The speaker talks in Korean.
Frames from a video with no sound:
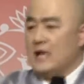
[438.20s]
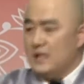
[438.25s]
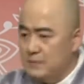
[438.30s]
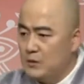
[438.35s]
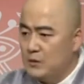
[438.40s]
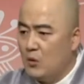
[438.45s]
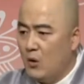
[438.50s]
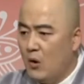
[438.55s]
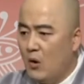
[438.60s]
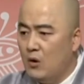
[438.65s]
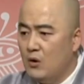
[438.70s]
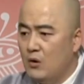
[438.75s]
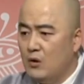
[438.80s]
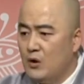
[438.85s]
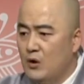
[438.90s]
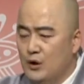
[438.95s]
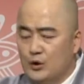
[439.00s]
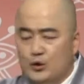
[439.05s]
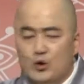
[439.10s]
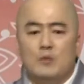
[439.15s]
사람 있고
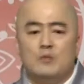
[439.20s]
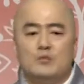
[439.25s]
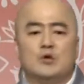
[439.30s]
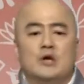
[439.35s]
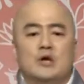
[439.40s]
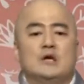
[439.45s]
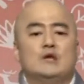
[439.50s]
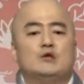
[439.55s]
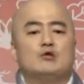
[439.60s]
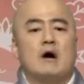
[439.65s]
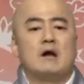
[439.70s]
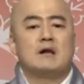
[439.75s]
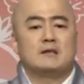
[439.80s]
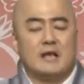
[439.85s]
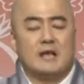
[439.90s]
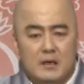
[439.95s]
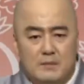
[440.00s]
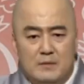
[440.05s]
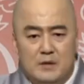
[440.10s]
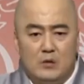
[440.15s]
좀 덜 좋아하는
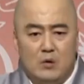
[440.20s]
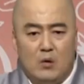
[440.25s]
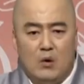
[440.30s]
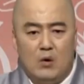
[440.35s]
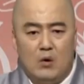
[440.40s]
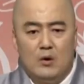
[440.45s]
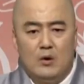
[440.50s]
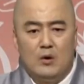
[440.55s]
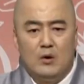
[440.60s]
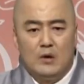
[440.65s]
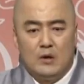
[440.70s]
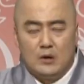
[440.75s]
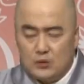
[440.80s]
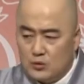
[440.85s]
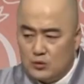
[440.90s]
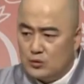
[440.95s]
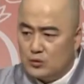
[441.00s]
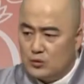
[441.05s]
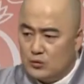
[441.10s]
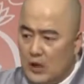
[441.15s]
사람 있고
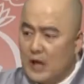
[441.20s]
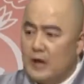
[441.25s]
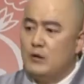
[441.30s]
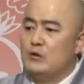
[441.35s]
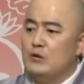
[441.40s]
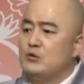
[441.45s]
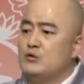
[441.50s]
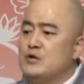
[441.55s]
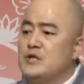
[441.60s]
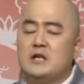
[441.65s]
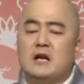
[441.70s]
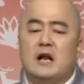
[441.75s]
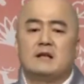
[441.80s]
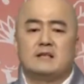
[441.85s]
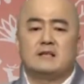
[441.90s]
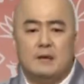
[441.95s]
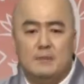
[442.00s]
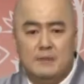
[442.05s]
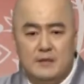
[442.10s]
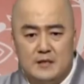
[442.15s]
때로는 또 싫어하는
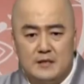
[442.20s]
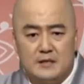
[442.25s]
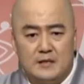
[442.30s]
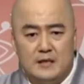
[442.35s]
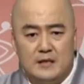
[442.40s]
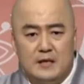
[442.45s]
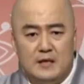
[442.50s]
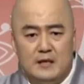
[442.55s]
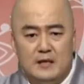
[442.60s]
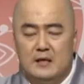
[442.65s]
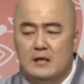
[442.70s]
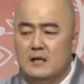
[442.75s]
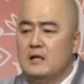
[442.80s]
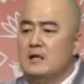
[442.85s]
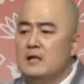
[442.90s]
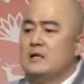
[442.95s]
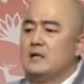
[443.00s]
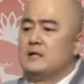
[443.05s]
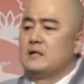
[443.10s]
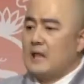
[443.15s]
사람이 있듯이
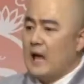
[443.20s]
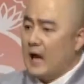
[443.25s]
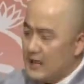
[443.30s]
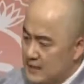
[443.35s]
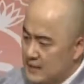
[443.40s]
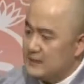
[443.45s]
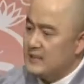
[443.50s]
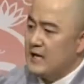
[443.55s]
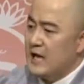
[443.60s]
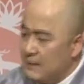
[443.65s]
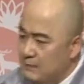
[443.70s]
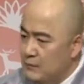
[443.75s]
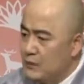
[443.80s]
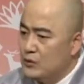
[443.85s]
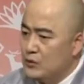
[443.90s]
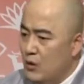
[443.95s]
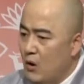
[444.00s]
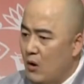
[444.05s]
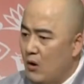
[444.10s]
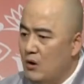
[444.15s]
다른
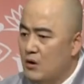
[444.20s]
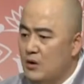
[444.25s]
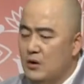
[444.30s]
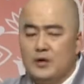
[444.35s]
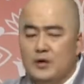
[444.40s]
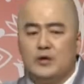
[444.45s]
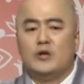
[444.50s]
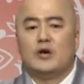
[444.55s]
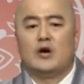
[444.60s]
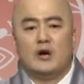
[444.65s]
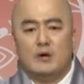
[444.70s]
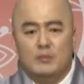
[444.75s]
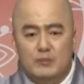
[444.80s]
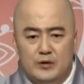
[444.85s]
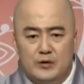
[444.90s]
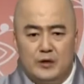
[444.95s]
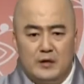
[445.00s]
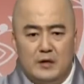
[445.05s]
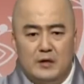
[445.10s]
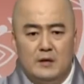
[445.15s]
사람들도
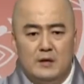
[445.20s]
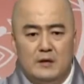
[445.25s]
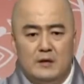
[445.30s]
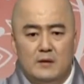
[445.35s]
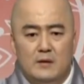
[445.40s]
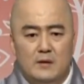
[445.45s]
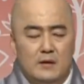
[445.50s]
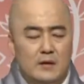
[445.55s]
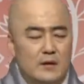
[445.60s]
여러분들을